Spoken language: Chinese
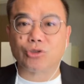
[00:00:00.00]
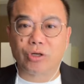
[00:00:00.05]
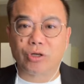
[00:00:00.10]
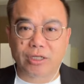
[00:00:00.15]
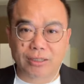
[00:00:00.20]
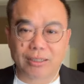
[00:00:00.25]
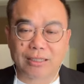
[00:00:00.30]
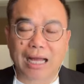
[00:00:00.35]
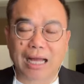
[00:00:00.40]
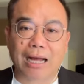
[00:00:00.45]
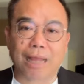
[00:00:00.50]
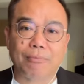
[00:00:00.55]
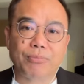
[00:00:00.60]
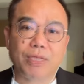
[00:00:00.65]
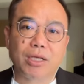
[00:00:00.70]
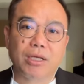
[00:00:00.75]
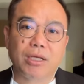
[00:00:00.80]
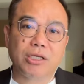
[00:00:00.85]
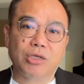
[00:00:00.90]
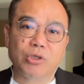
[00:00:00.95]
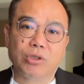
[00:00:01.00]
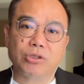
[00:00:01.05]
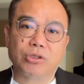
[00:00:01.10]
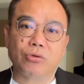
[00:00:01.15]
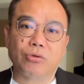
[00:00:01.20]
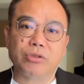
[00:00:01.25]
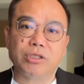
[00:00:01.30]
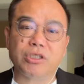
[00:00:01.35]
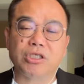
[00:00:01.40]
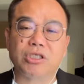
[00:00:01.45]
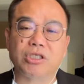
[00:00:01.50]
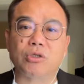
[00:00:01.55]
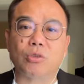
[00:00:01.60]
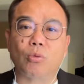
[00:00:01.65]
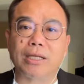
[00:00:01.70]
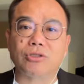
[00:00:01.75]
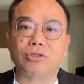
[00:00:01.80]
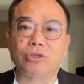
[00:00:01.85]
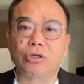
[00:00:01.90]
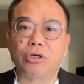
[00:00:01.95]
就很大，因为从疫情
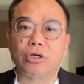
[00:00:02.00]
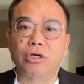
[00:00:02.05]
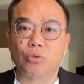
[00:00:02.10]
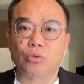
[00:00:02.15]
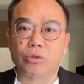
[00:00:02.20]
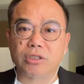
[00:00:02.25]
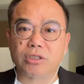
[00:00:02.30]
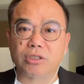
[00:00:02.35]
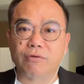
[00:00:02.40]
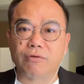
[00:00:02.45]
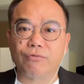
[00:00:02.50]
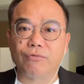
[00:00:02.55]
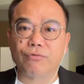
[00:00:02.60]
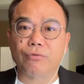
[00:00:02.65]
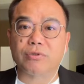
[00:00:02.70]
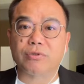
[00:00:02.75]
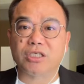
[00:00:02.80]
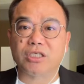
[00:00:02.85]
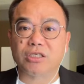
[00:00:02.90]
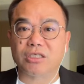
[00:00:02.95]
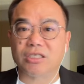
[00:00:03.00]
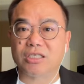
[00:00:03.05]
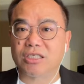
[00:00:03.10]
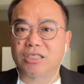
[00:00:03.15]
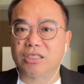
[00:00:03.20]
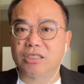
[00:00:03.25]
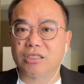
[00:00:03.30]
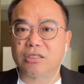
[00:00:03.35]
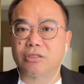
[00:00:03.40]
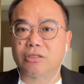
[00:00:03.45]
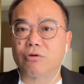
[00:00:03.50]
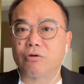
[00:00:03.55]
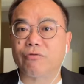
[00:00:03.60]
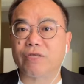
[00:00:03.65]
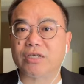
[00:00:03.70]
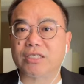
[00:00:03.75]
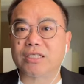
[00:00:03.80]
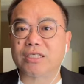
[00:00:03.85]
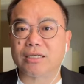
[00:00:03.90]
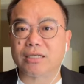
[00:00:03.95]
完之后，很多的政府其实赤字都
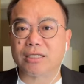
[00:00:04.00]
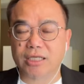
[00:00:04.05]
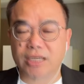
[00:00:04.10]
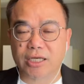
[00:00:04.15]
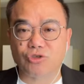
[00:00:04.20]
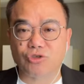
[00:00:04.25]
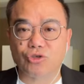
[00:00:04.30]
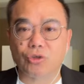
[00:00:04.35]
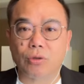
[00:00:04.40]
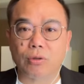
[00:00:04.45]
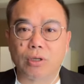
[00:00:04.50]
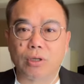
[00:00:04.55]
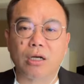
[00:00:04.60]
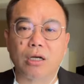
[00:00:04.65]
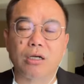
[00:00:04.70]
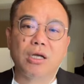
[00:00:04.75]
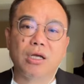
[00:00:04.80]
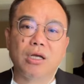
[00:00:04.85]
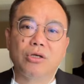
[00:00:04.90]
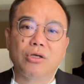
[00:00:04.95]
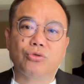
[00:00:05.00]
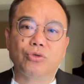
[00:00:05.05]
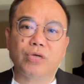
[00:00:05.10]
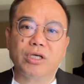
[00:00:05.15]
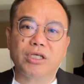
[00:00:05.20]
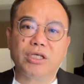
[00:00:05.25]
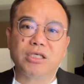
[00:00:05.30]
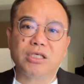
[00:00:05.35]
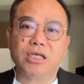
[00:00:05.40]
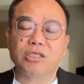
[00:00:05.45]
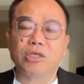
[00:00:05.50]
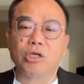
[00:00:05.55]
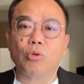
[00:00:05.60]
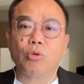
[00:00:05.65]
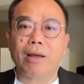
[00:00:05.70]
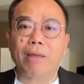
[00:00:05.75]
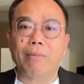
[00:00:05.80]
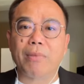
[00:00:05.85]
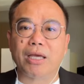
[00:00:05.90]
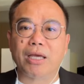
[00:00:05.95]
非常的严重啊。所以现阶
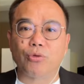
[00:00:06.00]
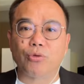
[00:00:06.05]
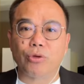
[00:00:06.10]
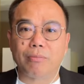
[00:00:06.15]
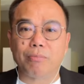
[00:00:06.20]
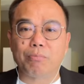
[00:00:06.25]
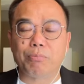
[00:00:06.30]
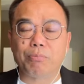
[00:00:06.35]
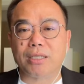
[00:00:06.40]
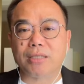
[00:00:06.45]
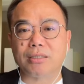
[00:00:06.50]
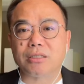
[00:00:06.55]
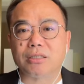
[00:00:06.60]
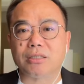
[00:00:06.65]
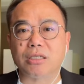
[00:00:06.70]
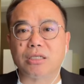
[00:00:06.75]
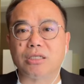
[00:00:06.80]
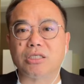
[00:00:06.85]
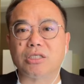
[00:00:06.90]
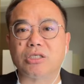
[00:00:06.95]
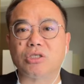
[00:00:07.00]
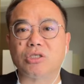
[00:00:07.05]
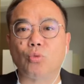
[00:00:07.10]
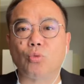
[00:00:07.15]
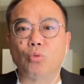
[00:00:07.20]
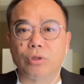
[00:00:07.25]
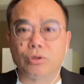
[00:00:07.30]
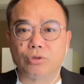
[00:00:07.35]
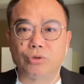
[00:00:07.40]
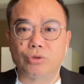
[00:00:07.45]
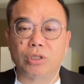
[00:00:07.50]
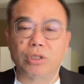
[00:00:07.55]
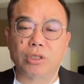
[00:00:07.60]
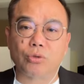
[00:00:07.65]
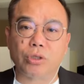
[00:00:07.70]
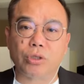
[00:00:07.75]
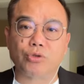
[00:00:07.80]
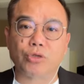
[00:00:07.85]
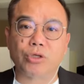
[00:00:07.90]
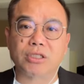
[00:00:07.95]
段美元贬值呢，其实我觉得
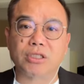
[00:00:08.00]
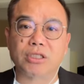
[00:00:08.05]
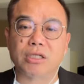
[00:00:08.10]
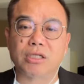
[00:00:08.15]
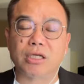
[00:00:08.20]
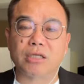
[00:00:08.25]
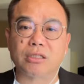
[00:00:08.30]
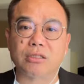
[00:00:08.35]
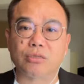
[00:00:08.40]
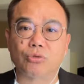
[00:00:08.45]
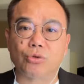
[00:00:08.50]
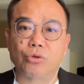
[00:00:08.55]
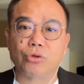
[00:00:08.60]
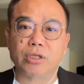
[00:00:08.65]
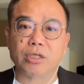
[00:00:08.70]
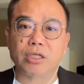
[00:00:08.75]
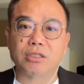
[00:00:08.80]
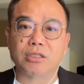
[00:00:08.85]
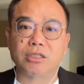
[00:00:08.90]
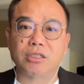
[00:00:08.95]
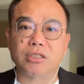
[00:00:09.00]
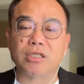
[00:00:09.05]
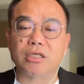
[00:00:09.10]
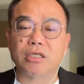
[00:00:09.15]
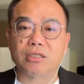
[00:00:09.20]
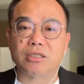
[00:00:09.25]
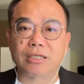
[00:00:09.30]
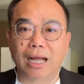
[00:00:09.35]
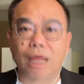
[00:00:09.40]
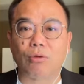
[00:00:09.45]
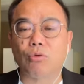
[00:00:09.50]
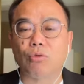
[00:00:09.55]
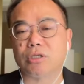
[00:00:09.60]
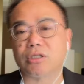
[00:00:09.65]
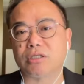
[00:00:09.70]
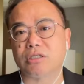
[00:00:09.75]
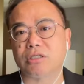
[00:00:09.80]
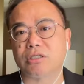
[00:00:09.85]
对全世界的所有的执政党或